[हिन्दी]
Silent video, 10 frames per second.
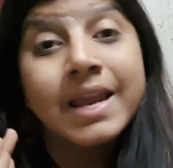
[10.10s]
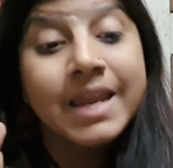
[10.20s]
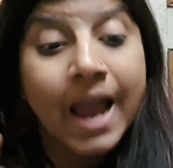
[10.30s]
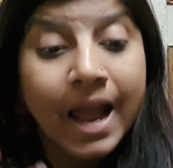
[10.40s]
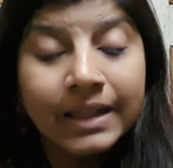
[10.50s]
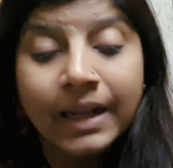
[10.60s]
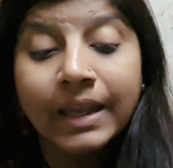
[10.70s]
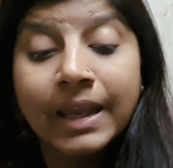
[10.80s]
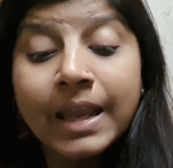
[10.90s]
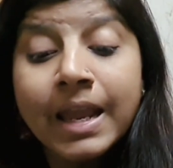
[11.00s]
यहाँ तक
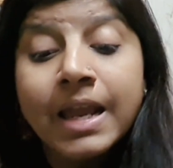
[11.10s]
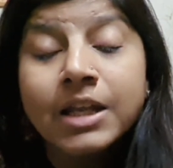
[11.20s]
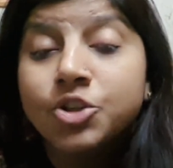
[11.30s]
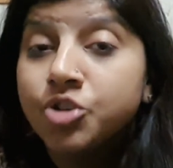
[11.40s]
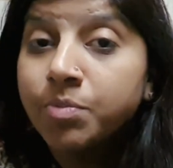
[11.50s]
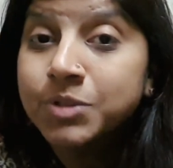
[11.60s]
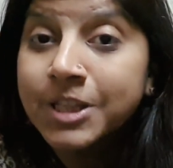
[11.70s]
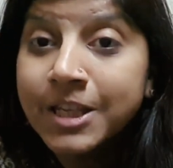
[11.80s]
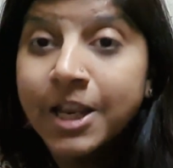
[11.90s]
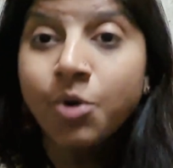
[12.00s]
कि जब
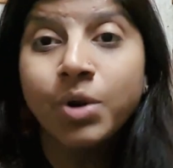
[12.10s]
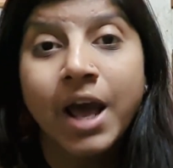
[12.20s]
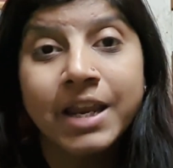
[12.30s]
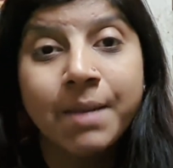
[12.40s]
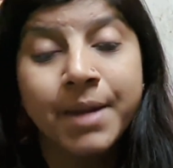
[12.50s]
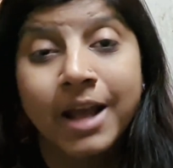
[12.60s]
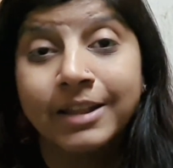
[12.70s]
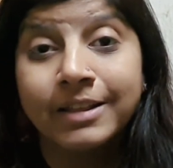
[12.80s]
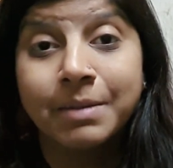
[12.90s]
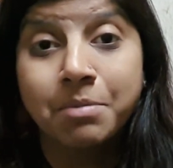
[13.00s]
सीरियल उडारिया में
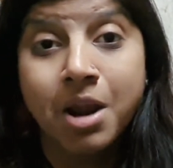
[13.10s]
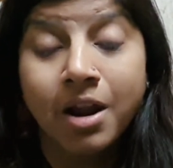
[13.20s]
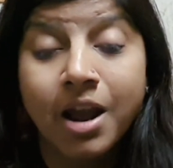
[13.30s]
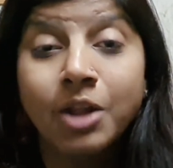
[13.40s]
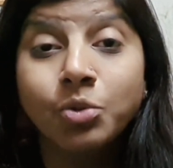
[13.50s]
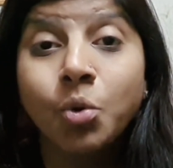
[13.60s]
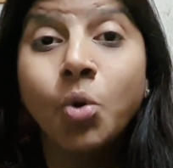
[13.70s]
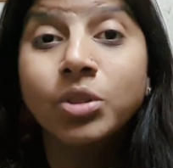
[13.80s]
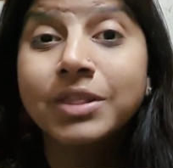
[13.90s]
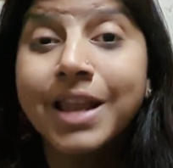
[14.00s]
आती थी प्रियंका तो
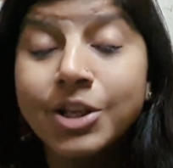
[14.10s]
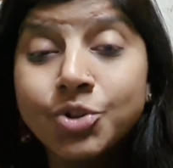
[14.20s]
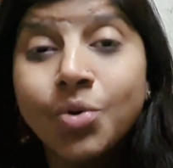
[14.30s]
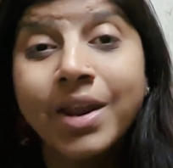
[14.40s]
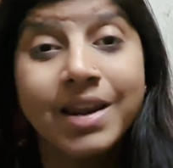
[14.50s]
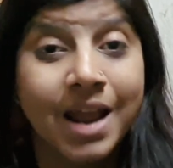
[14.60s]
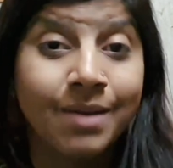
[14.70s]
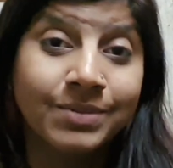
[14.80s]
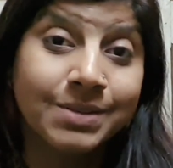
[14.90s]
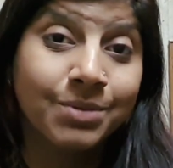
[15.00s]
तेजो के
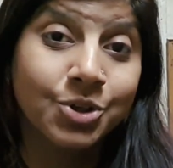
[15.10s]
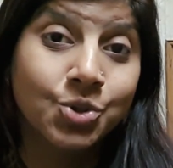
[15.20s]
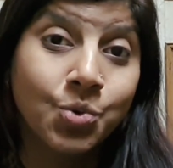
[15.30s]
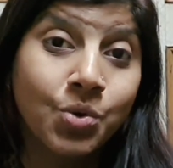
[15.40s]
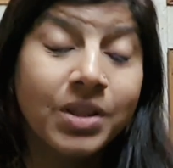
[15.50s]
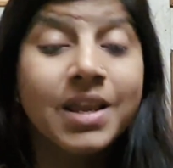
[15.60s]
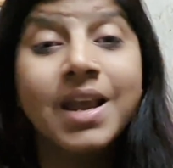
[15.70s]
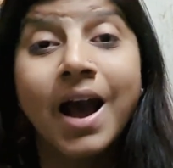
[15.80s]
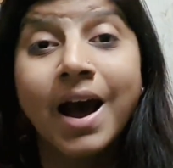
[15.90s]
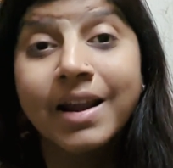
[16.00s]
नाम से मशहूर थी
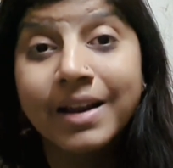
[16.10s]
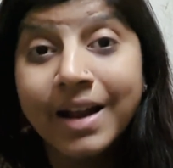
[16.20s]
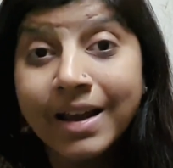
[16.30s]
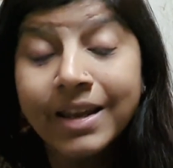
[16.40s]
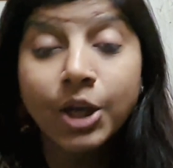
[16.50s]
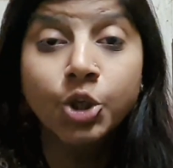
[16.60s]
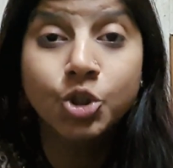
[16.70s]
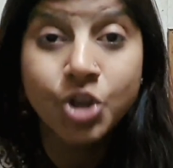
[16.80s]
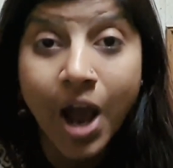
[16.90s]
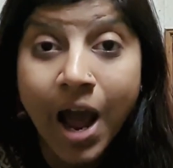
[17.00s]
हर घर की
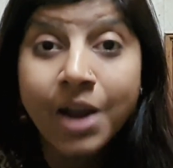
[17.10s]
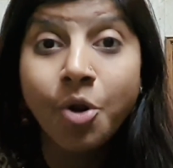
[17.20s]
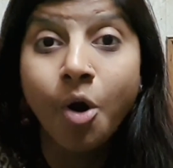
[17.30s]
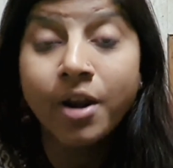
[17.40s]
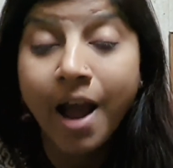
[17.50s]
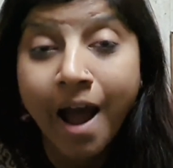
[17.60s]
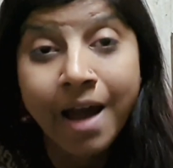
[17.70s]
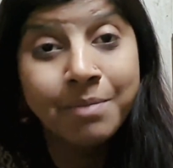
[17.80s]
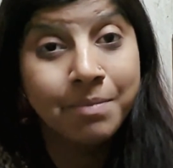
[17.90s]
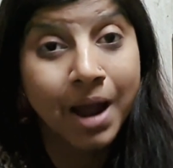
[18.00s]
जान और
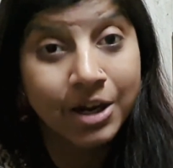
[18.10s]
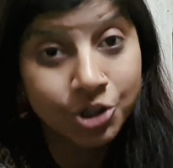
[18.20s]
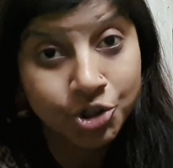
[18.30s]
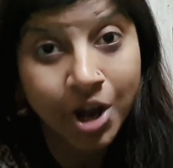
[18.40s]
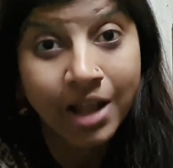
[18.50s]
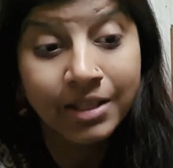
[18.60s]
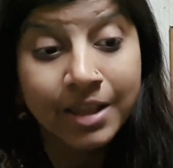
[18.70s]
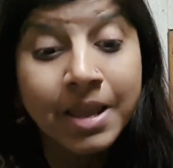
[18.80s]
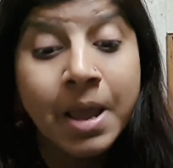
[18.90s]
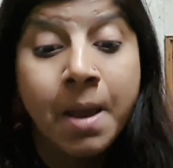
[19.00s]
आन बान शान
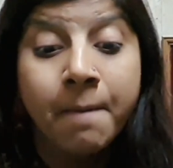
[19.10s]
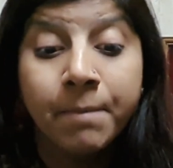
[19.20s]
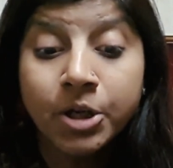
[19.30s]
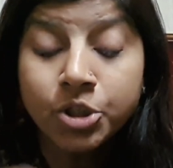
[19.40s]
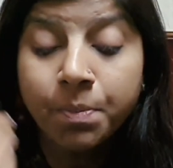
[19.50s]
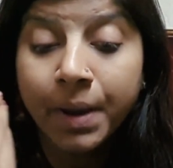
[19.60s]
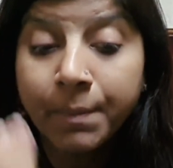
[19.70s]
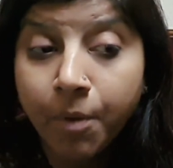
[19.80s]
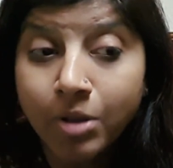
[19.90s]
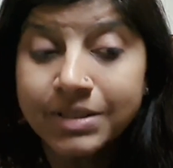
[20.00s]
थी पर जब बिग
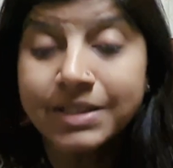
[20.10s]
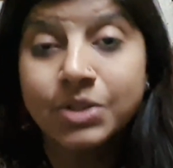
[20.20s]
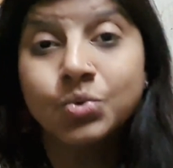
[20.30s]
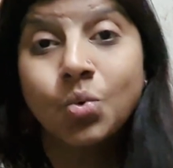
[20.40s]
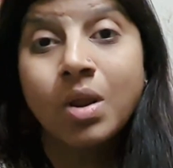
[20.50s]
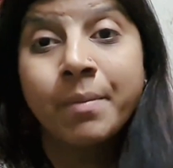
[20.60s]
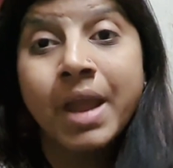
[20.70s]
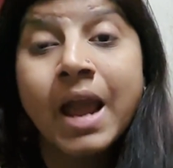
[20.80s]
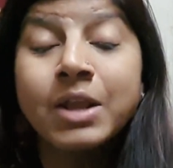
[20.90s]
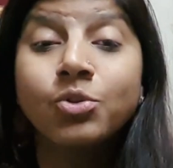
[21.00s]
बॉस सीजन सोलह में
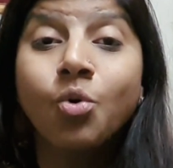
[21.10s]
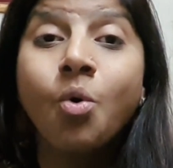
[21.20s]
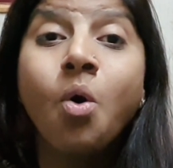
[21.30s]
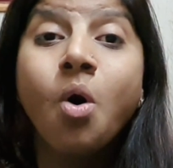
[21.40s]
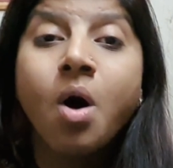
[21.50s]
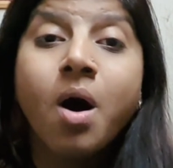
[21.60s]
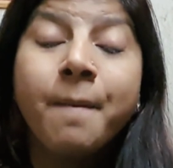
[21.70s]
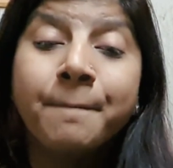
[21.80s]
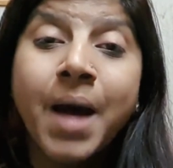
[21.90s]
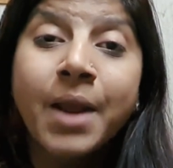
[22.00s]
आई तो
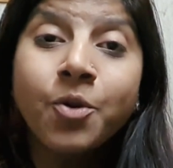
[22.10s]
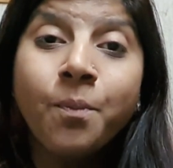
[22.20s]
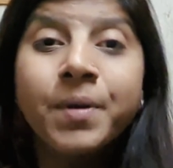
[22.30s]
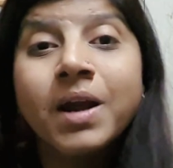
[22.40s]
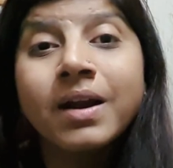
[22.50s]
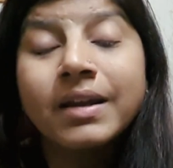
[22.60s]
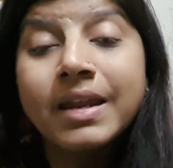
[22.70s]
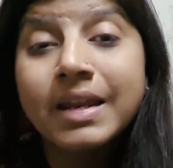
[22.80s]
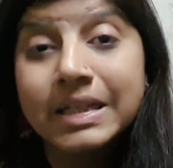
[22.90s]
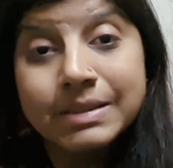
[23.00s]
मानो प्रियंका
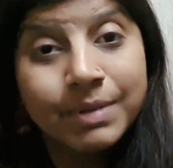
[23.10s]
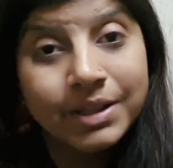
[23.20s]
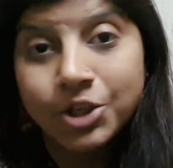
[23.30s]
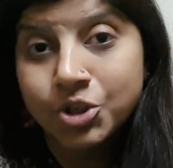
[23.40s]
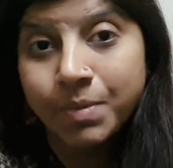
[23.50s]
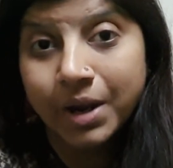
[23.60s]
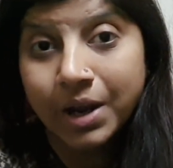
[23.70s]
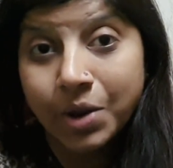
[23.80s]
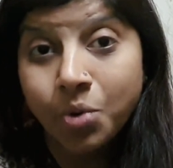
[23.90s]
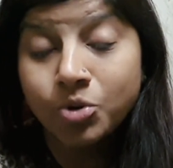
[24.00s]
की किस्मत ही चमक
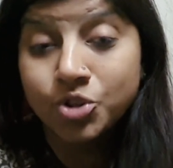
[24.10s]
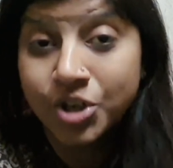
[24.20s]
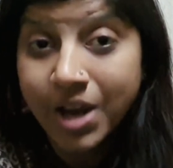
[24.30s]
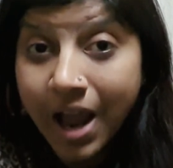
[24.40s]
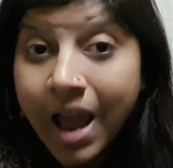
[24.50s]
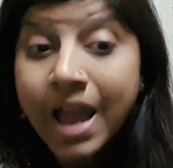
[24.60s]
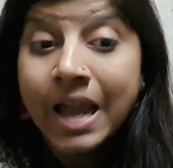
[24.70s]
गई हो जी हाँ